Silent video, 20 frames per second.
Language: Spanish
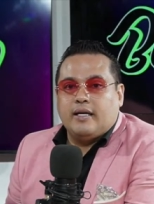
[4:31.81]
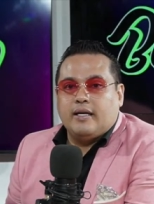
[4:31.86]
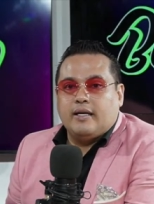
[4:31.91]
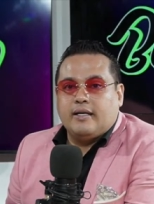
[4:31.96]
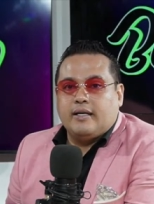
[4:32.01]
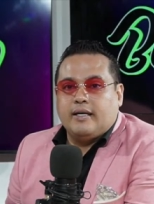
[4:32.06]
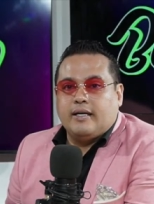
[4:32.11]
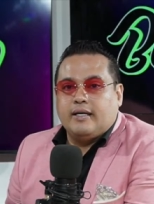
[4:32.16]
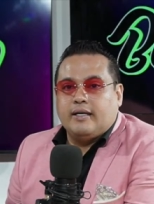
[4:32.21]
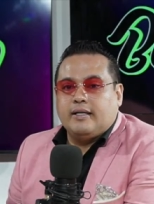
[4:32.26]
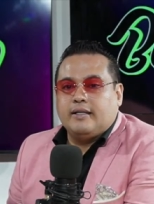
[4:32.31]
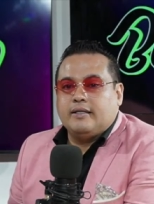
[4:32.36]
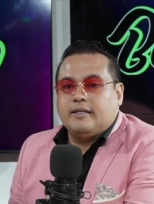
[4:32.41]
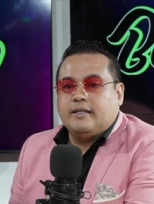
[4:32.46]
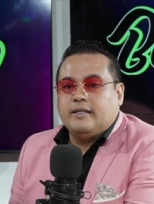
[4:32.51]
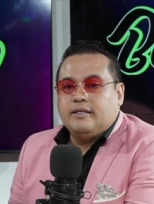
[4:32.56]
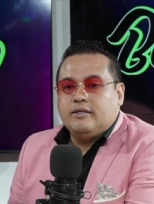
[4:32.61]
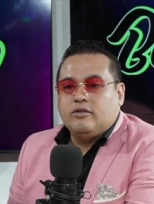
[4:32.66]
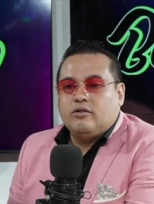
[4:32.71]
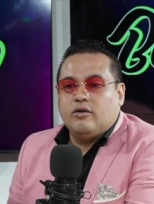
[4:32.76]
Eh,
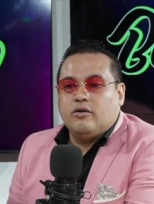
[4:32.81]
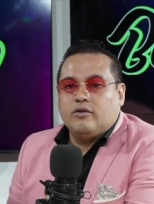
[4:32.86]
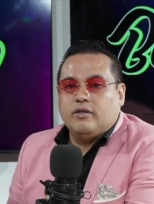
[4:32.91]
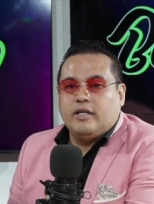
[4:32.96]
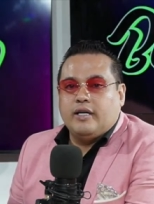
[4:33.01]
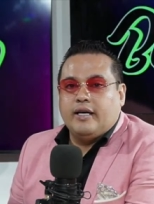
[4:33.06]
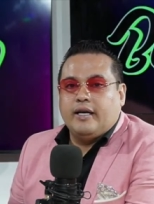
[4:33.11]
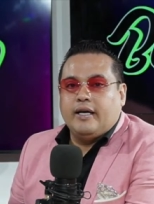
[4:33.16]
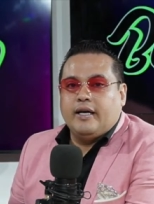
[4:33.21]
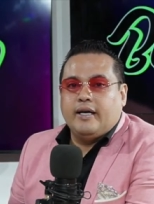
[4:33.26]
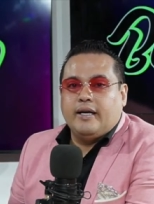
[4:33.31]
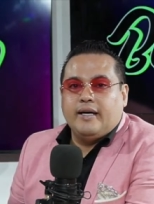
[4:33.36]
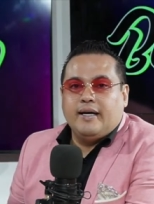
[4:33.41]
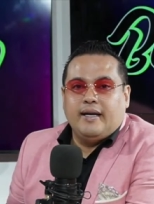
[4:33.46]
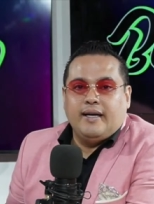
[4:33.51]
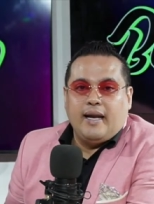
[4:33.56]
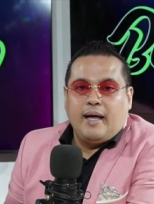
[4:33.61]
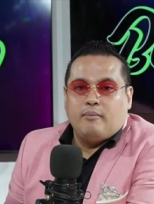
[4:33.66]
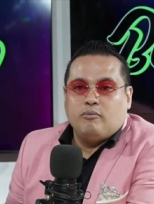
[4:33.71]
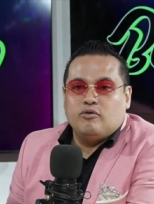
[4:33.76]

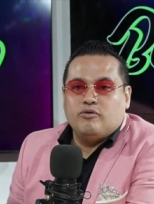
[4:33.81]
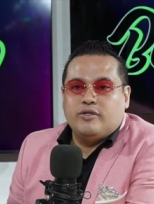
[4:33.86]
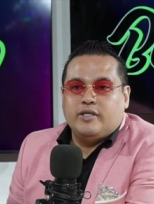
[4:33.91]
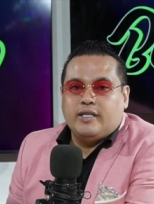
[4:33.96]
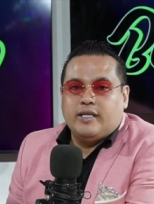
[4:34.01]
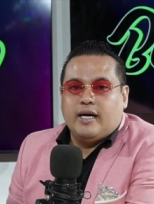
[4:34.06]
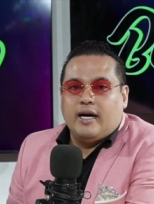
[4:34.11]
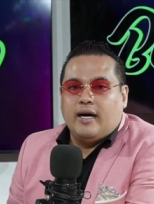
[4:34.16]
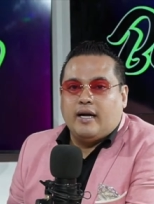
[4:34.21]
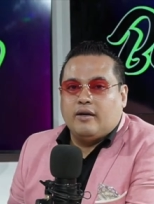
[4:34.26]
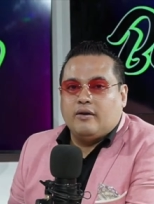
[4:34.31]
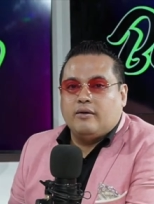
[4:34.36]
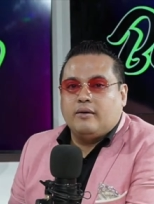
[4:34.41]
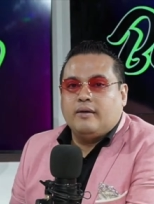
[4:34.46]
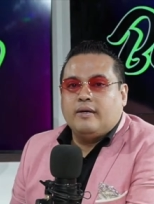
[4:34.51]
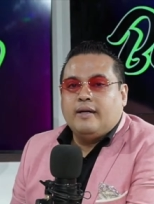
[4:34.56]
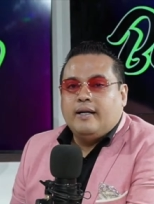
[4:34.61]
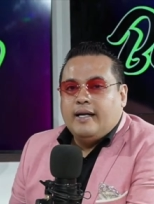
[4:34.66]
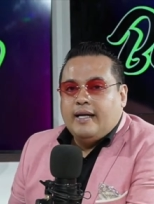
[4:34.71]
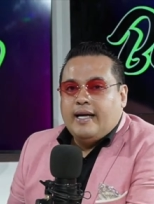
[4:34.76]
donde la música
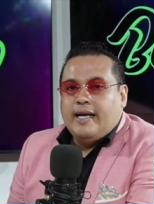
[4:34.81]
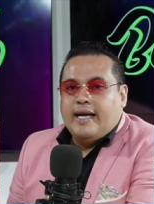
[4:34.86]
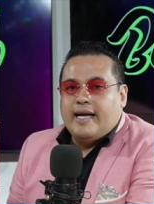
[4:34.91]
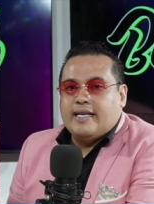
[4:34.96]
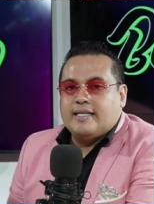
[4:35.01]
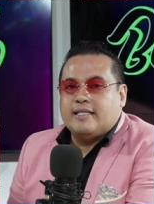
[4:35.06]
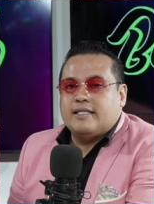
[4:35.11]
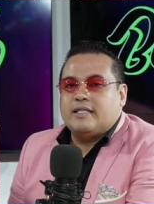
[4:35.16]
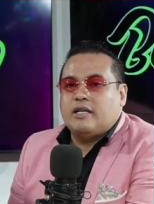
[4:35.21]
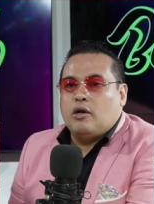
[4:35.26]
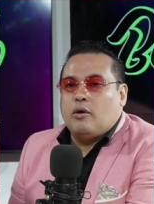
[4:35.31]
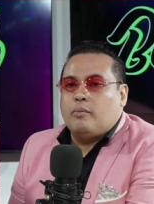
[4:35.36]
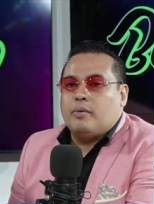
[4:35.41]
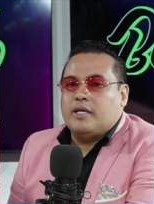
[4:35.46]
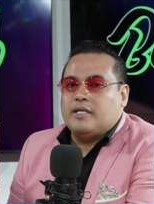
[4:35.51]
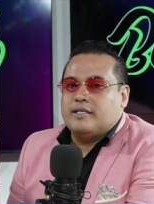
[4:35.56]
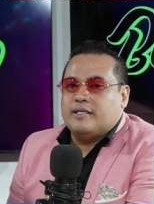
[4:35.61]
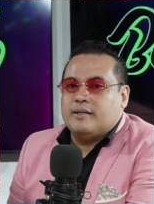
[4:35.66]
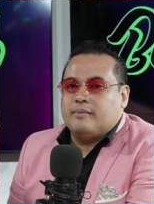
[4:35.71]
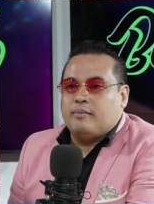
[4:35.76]
es lo
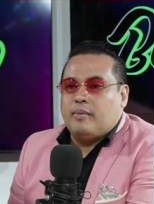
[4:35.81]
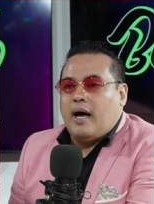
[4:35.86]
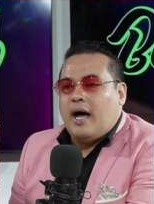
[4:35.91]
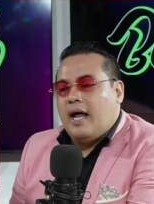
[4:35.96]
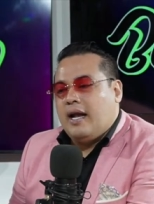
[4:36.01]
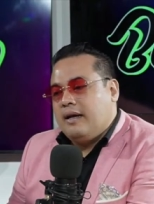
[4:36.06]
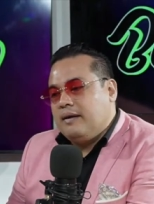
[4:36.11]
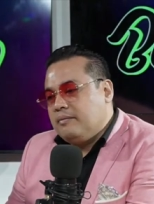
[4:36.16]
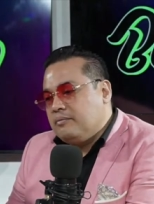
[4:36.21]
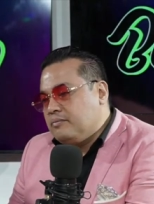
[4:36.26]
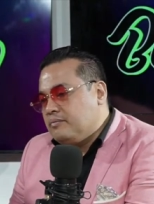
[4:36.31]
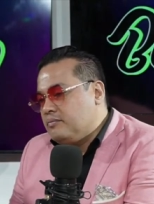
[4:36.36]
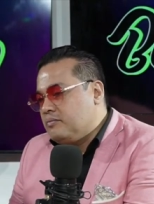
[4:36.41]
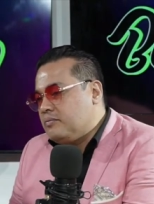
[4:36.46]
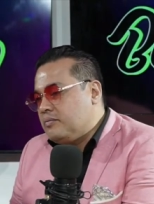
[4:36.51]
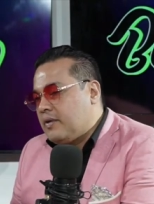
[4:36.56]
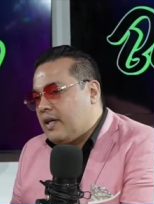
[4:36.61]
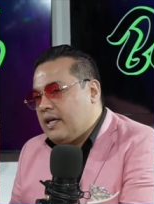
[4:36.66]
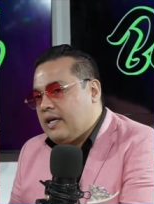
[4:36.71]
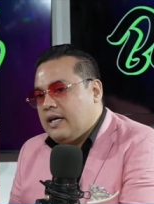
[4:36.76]
principal,
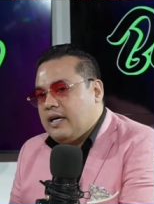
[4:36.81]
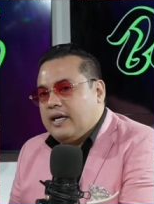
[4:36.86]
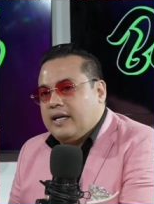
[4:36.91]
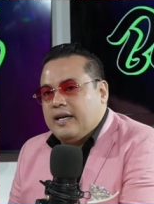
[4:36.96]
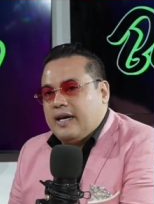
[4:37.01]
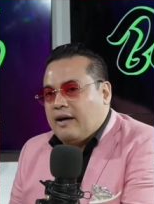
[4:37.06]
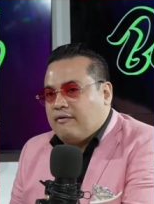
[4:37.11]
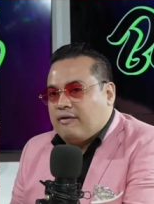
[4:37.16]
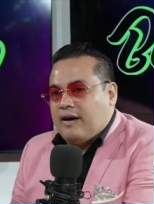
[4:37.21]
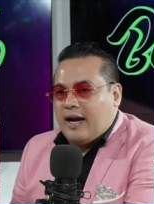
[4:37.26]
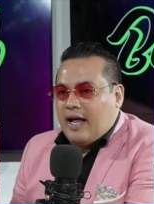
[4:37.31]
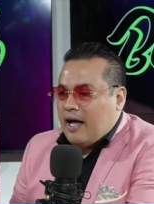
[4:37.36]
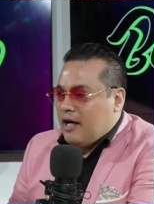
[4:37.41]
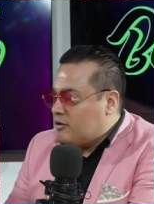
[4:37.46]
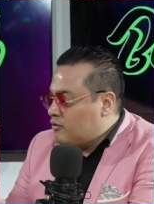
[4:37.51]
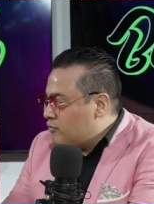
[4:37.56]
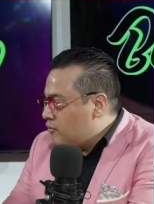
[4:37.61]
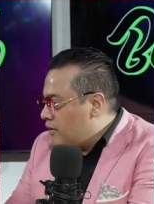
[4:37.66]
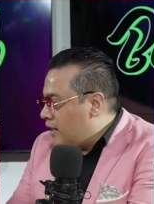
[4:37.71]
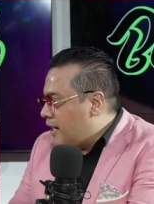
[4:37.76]
y la
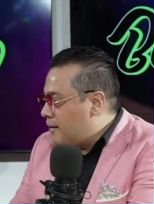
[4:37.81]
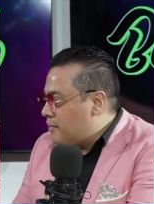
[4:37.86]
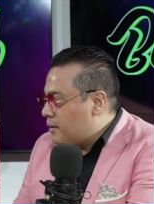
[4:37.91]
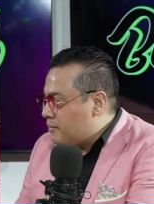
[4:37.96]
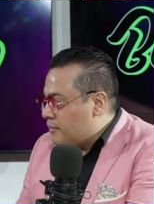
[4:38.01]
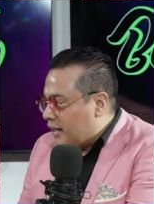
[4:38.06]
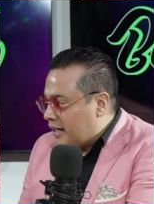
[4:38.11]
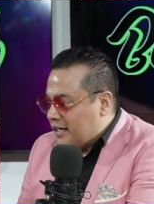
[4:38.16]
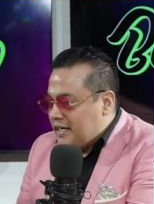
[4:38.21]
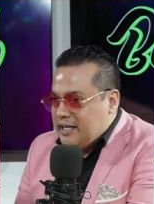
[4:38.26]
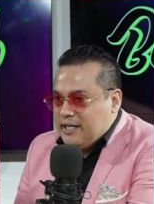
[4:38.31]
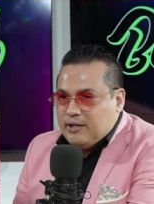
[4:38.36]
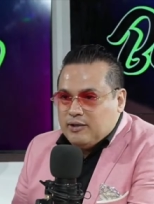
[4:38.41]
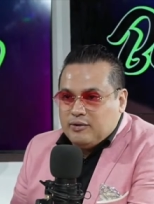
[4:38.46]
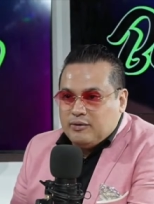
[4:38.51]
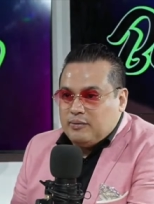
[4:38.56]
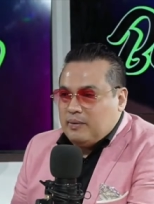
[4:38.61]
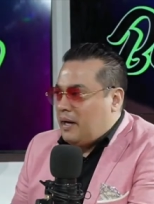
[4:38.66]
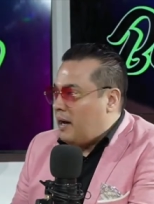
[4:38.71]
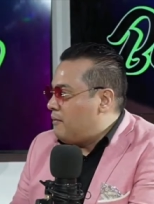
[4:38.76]
farándula, me
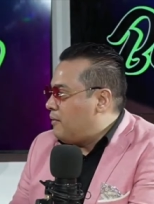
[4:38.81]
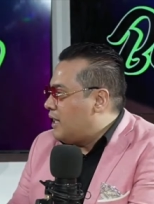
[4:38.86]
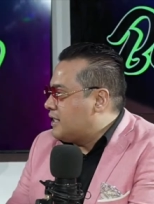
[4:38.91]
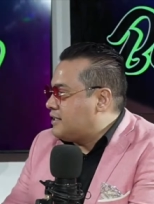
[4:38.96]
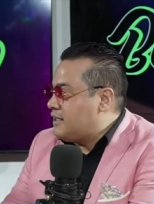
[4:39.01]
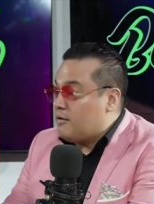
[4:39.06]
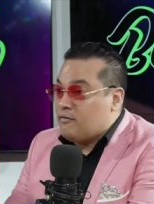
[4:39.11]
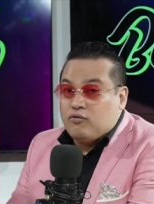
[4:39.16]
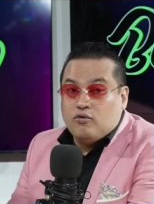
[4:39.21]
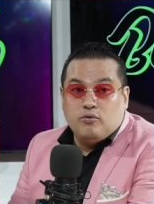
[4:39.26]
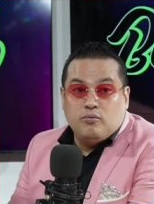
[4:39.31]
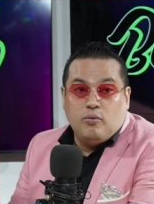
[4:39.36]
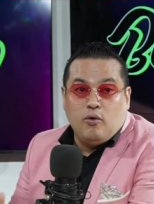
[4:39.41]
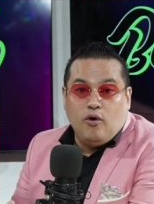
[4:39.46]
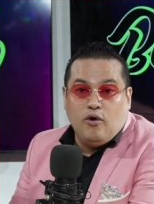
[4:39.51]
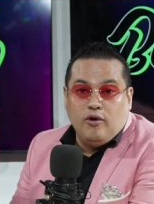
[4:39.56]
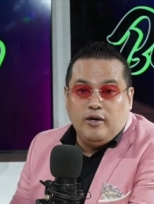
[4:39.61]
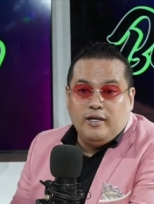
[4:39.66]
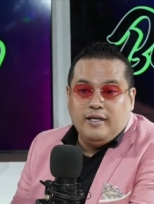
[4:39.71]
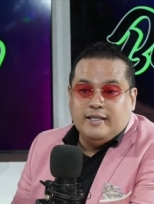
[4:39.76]
imagino. Hablaste de
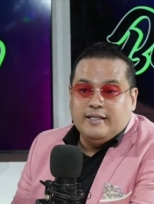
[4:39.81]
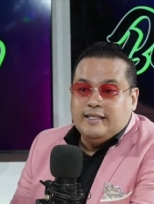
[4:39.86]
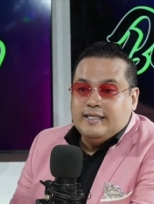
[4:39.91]
fútbol.